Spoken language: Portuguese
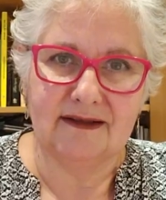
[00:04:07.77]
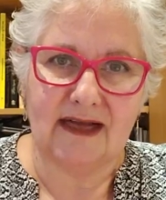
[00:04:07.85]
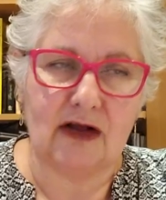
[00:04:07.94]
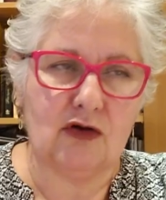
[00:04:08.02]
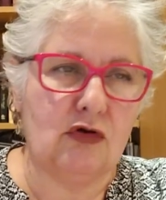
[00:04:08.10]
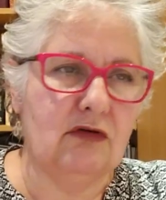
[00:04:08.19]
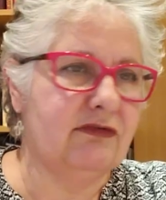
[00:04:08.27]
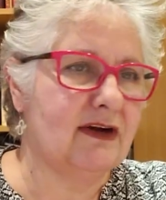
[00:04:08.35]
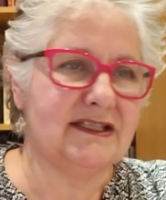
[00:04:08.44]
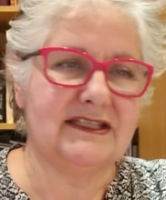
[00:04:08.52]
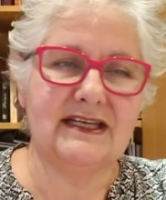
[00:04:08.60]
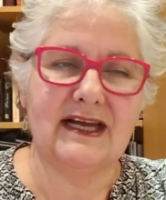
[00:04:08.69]
a
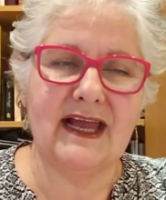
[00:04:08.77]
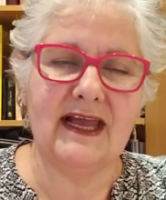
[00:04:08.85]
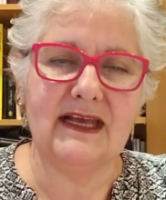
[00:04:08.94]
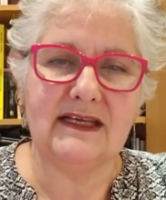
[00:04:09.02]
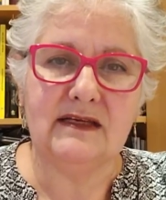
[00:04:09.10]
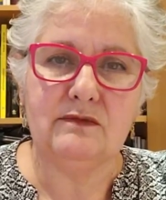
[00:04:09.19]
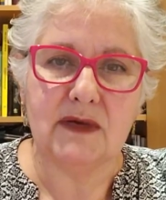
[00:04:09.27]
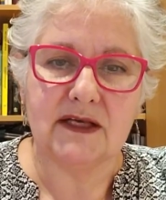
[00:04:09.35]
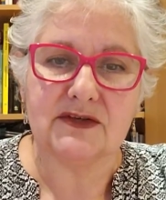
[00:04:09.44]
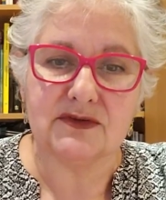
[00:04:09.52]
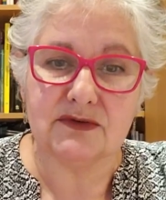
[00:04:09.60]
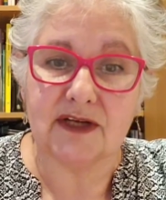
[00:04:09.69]
covardia é
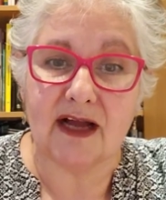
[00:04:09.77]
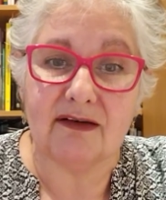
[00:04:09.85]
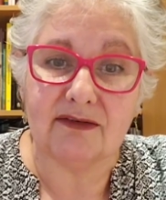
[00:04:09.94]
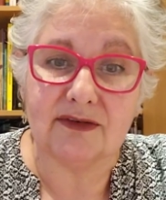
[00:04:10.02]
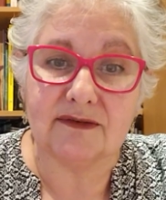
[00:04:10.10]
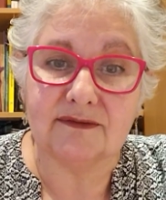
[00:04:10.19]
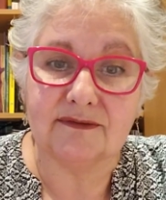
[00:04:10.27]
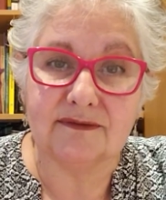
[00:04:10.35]
imensurável.